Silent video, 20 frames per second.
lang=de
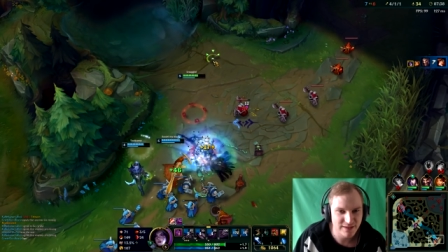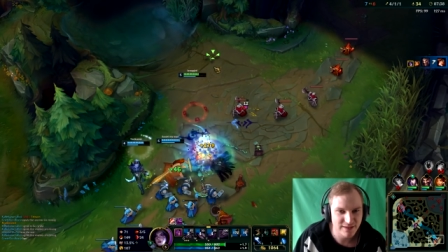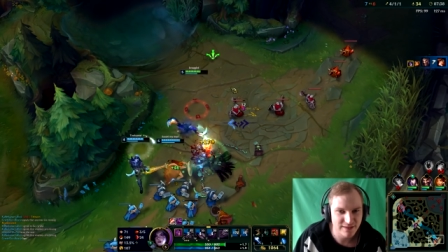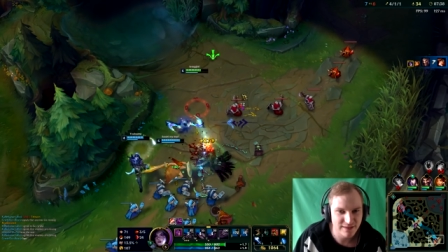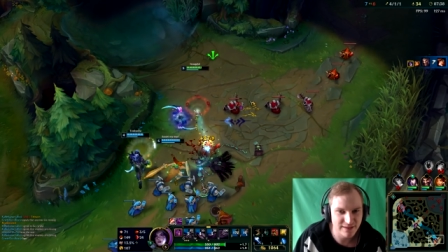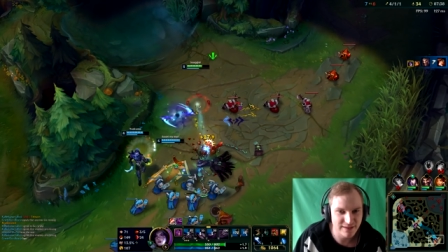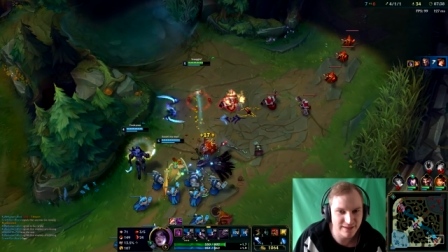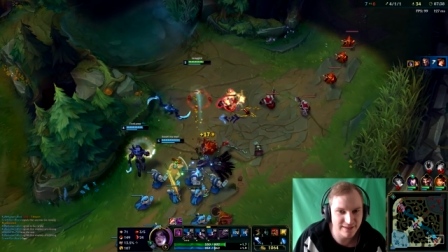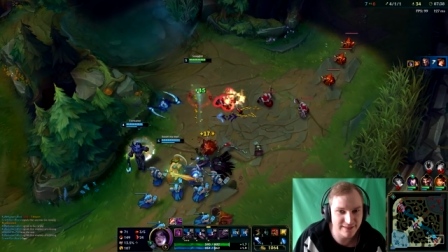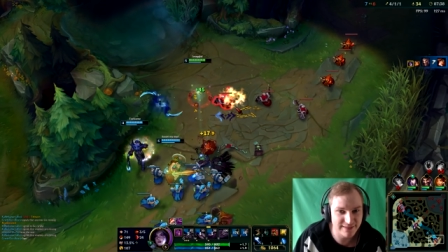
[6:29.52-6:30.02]

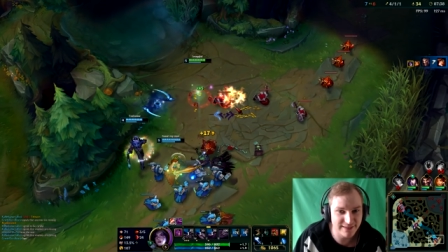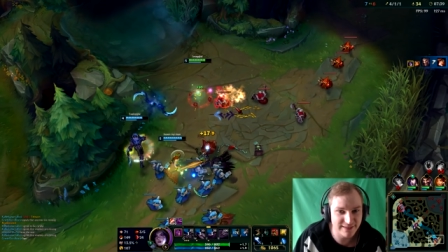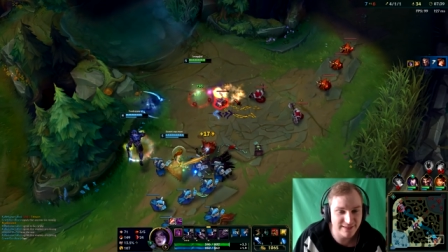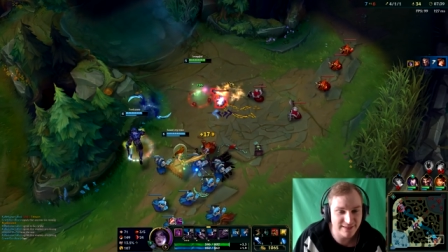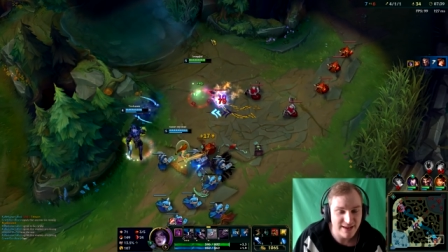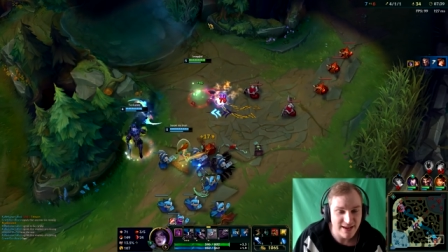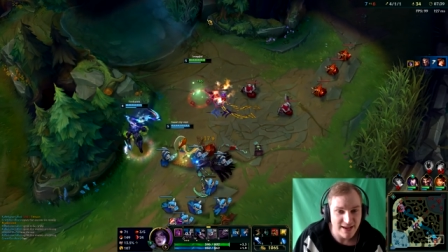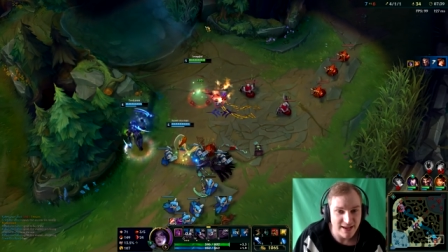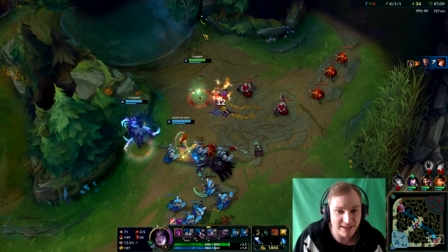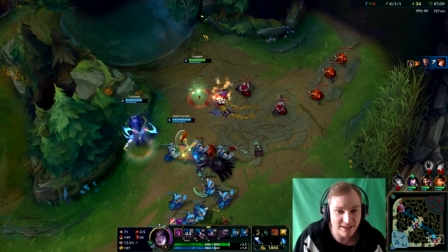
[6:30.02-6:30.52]
Na, das ist.
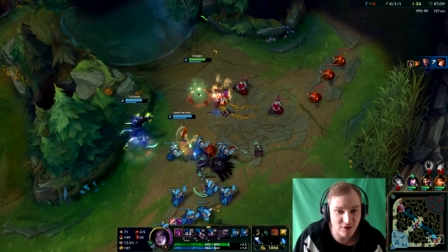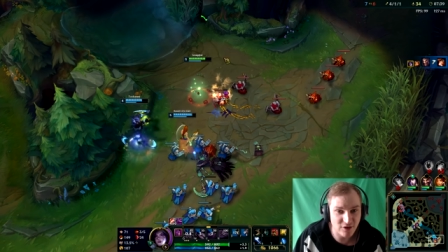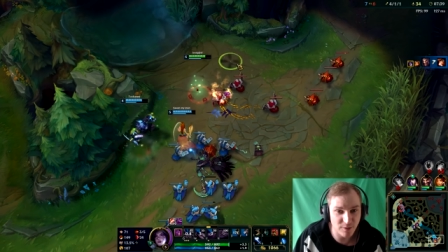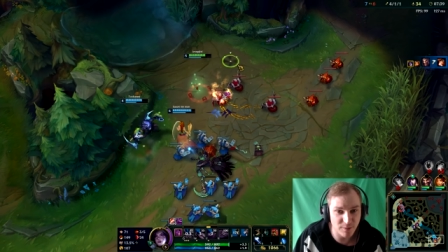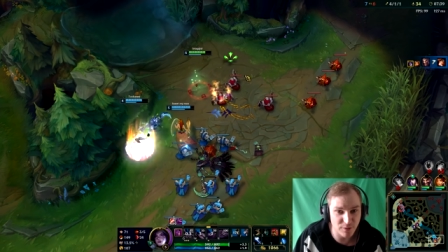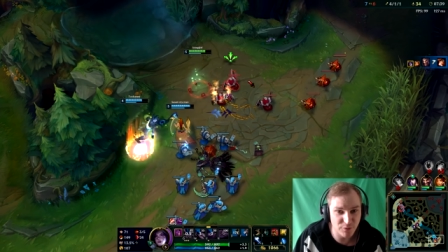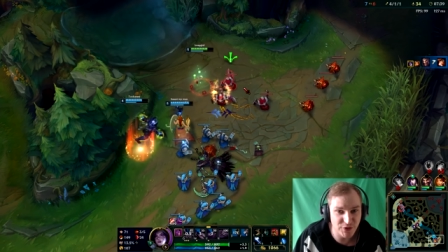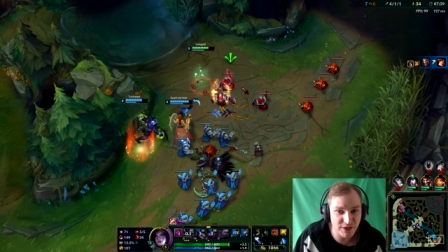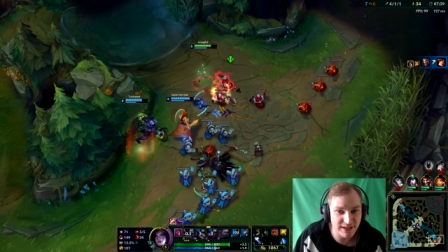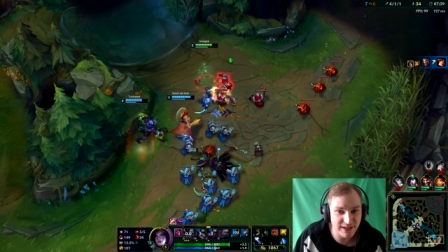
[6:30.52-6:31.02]
Ich komme
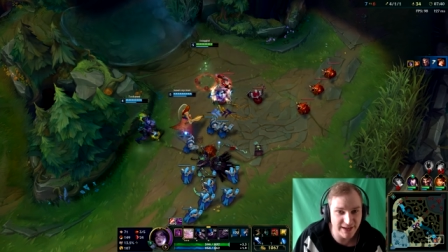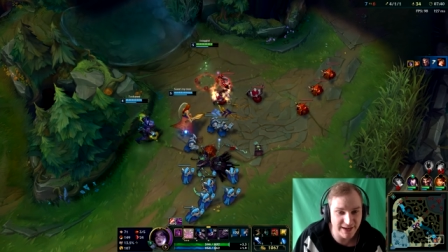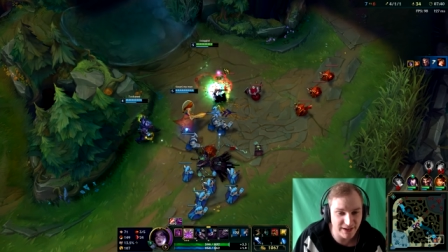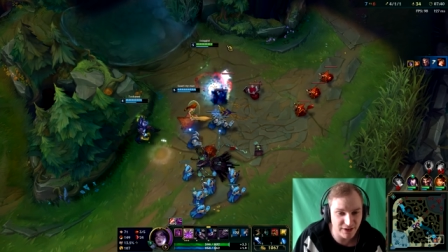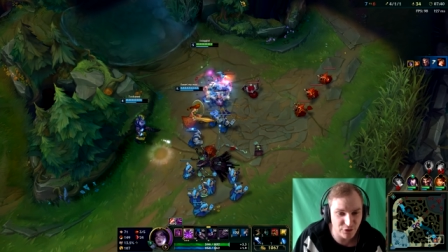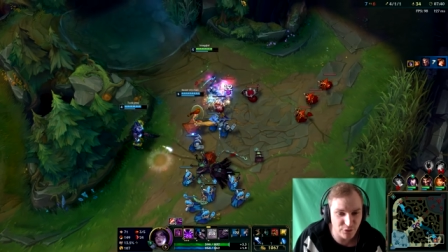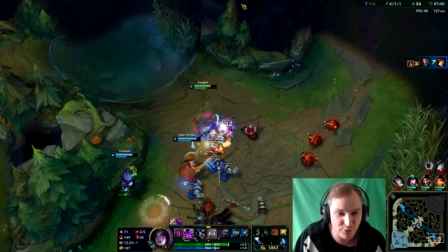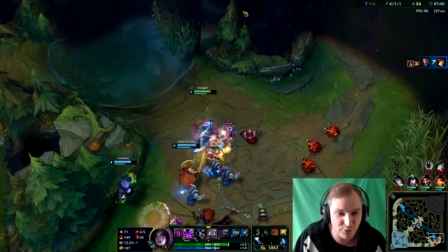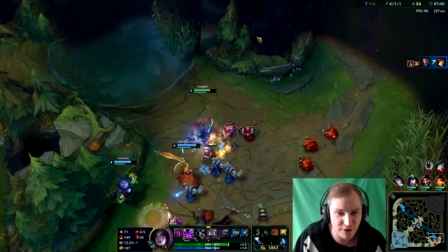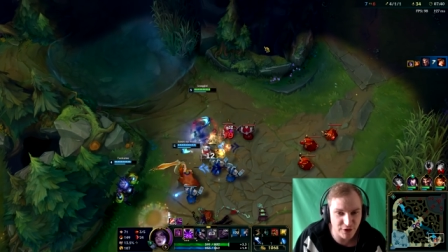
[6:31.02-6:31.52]
auf die
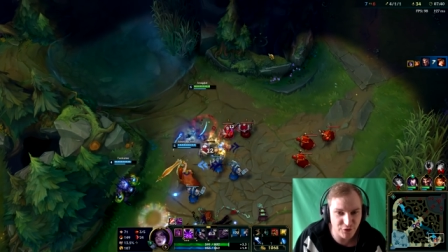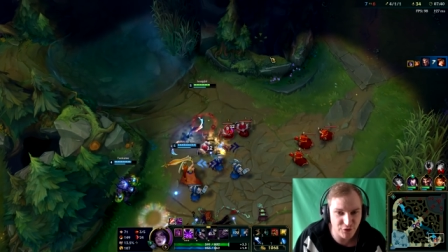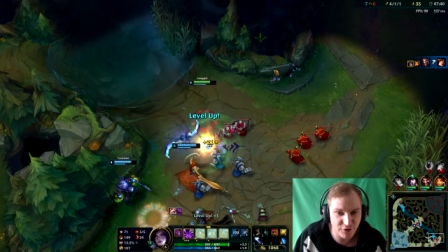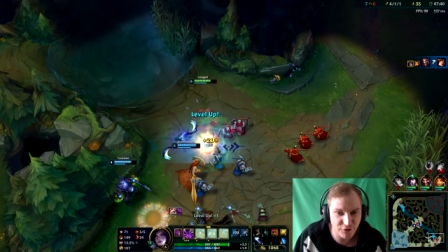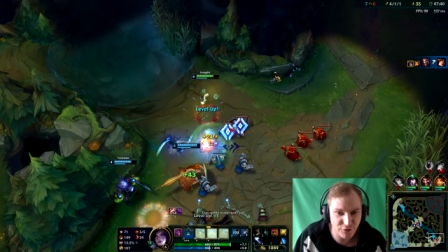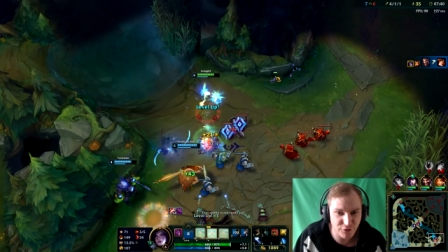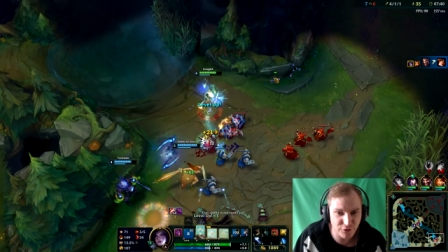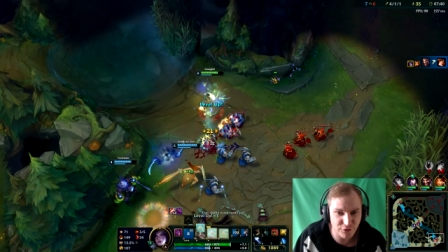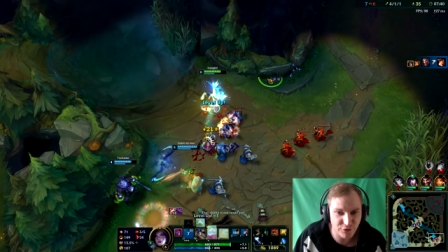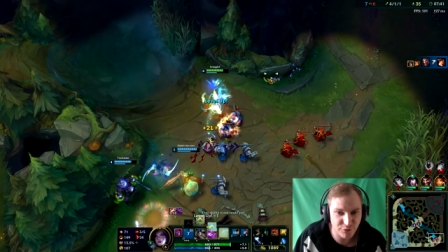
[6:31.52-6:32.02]
Lane. Thrash hat
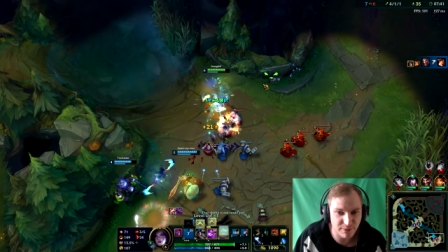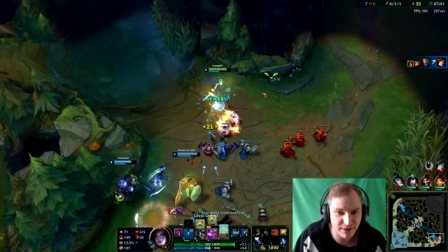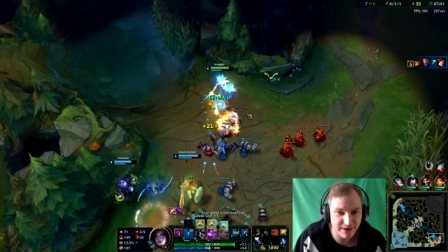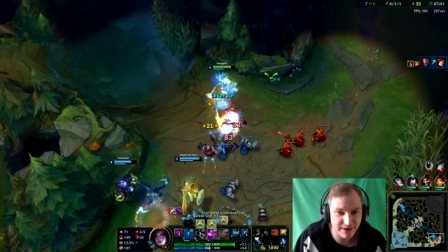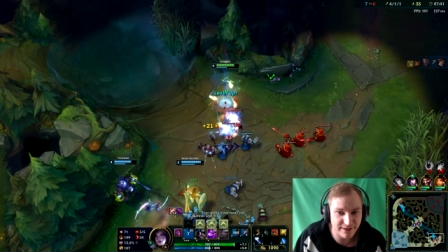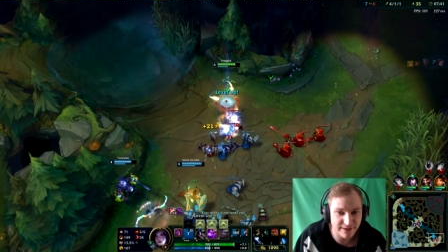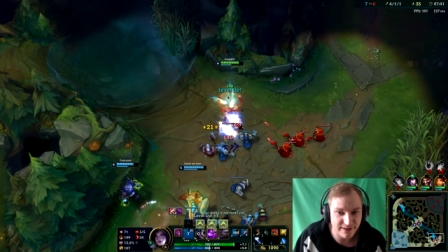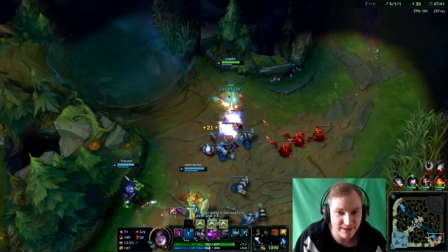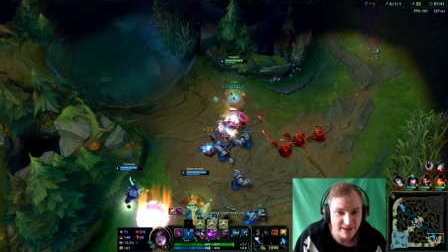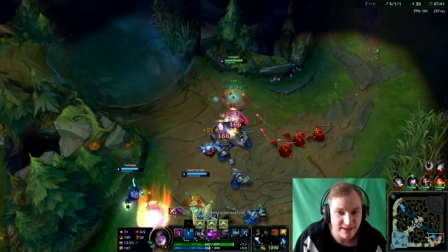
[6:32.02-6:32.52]
schon zwei.